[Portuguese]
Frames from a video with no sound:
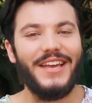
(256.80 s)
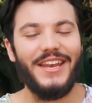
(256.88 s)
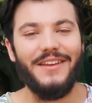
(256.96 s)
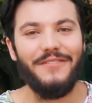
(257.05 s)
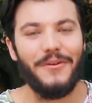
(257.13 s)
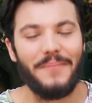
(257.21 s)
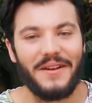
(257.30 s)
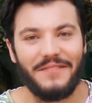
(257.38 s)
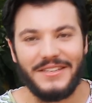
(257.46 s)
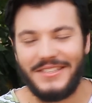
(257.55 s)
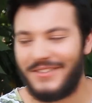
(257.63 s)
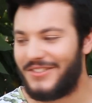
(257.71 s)
incrível para
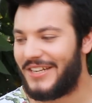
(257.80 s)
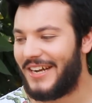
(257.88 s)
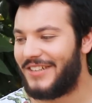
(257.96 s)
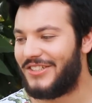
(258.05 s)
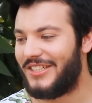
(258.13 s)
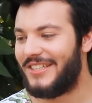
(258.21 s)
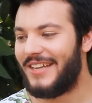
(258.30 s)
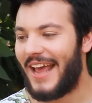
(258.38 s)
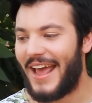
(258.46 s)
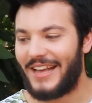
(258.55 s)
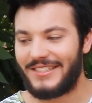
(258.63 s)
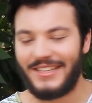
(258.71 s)
fazer no jardim
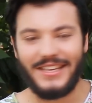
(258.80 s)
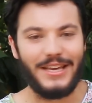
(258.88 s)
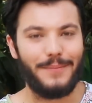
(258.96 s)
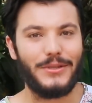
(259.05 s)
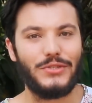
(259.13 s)
é essa aqui.